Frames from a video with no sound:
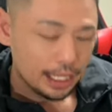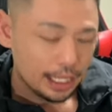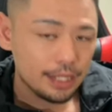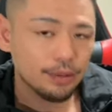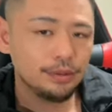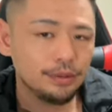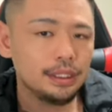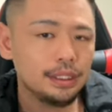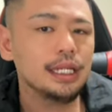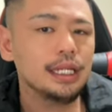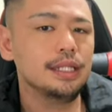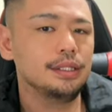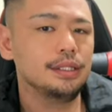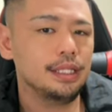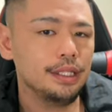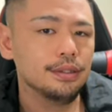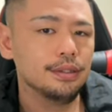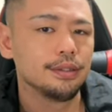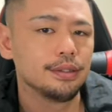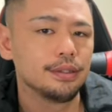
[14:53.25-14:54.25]
通ってた
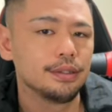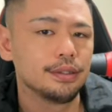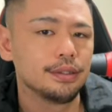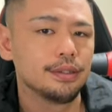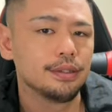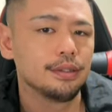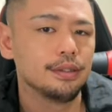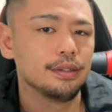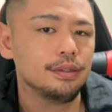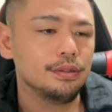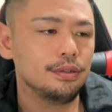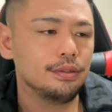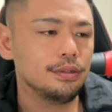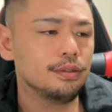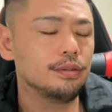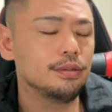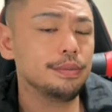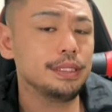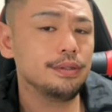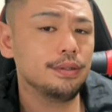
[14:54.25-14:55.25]
んだよ
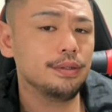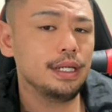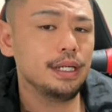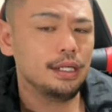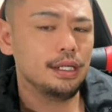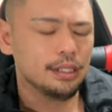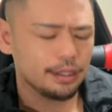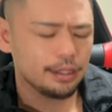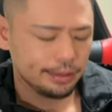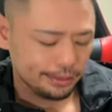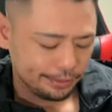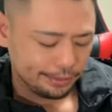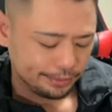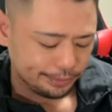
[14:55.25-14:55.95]
土曜日とか。